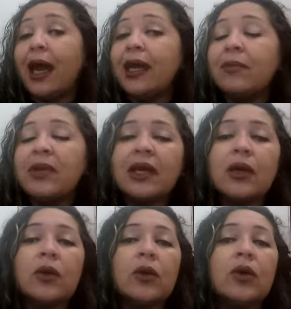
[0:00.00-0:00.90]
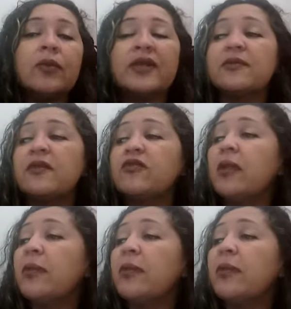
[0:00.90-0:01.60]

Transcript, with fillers: ai amiga, compra esse perfume